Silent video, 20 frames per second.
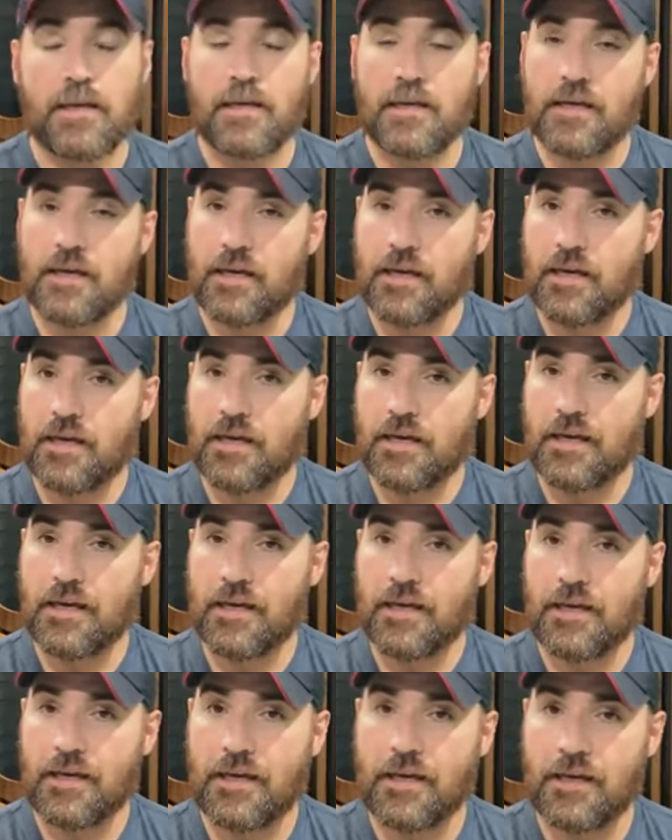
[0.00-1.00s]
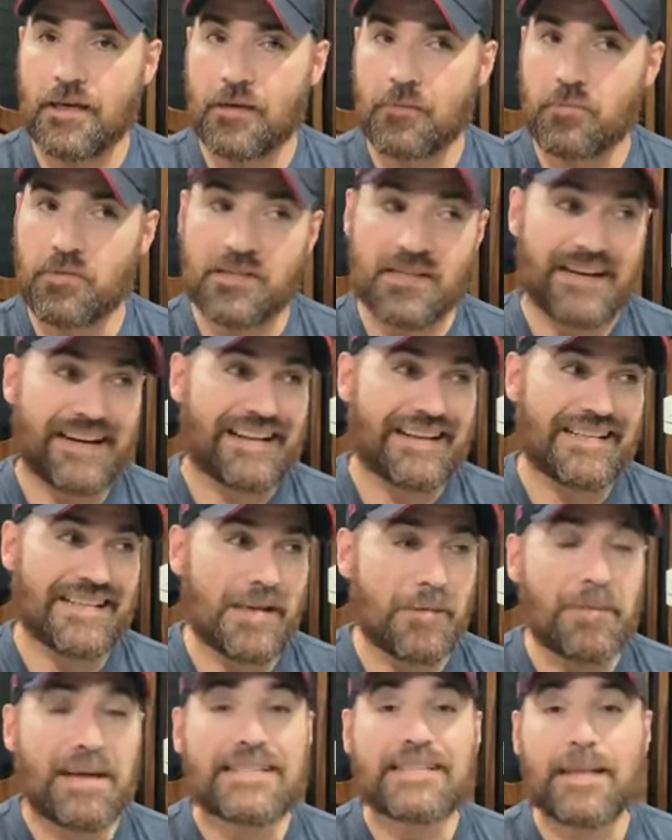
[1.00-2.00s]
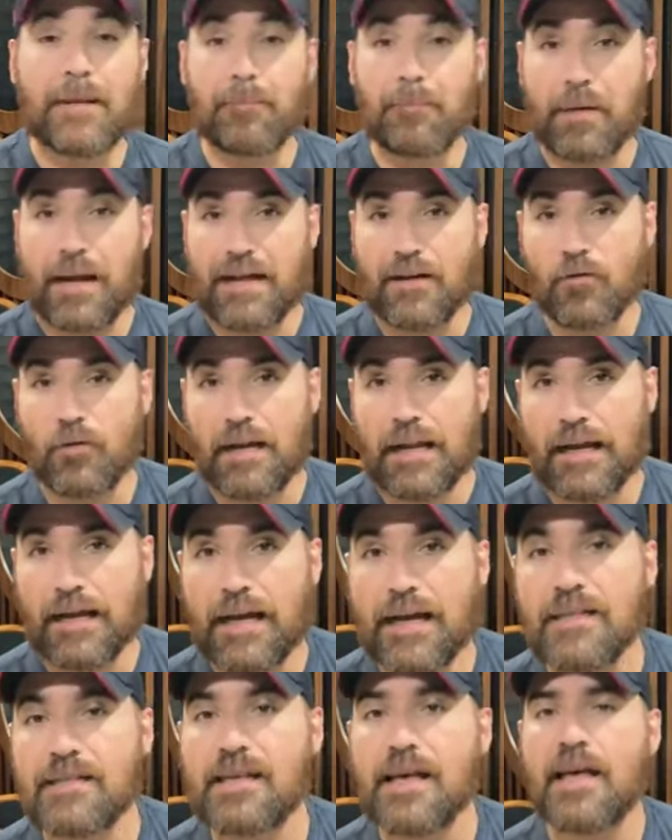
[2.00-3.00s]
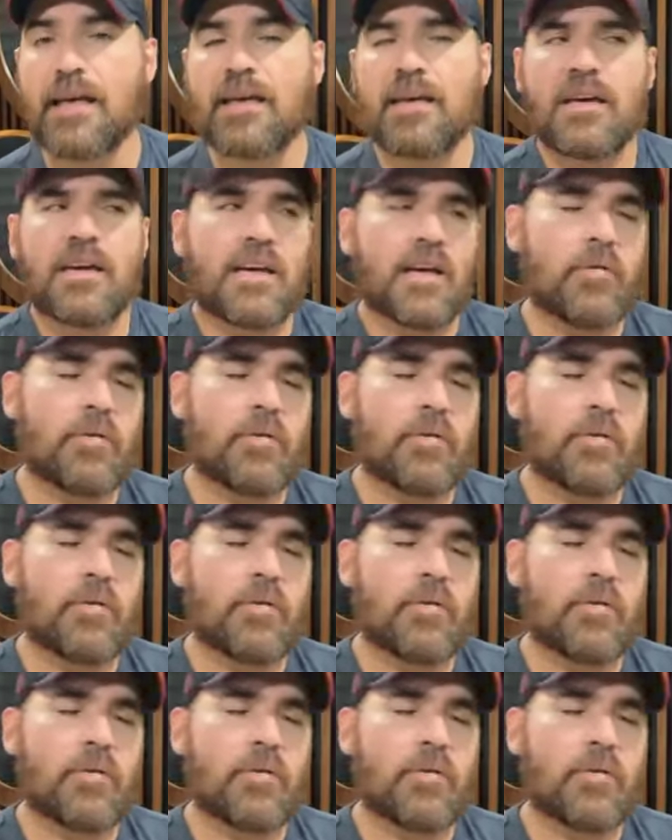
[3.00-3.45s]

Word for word: y eh, pues regresé más temprano a la casa.